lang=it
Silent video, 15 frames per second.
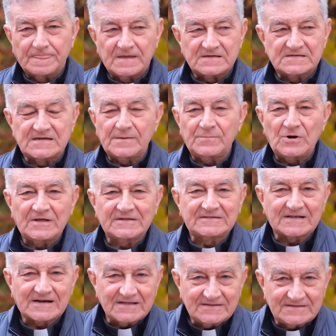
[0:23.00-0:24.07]
Siamo alla
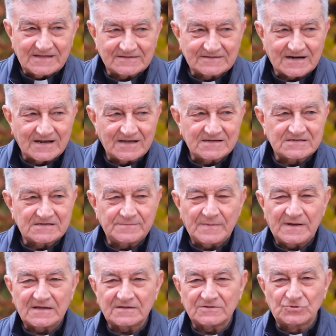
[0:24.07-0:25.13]

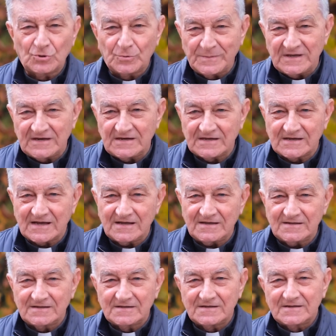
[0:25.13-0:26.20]
33esima
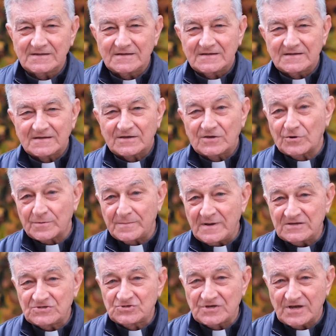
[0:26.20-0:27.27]
domenica che
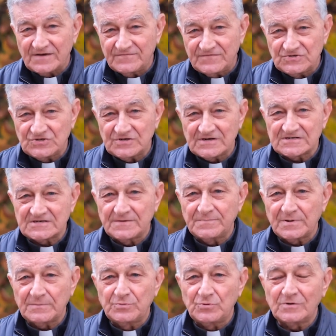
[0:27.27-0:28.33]
ormai ci avvicina
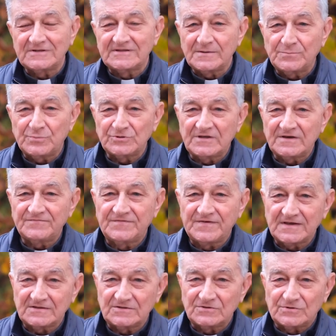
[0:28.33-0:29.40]
sempre più al tempo di
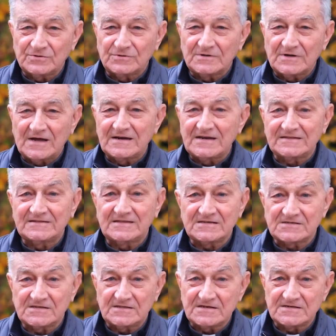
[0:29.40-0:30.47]
avvento,
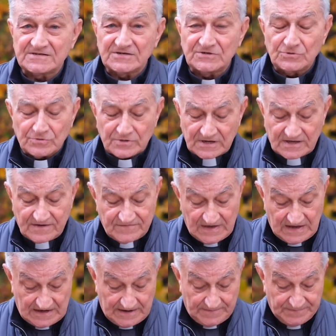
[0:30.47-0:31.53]
all'attesa del Signore che
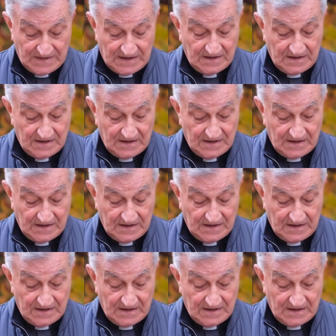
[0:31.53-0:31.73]
viene.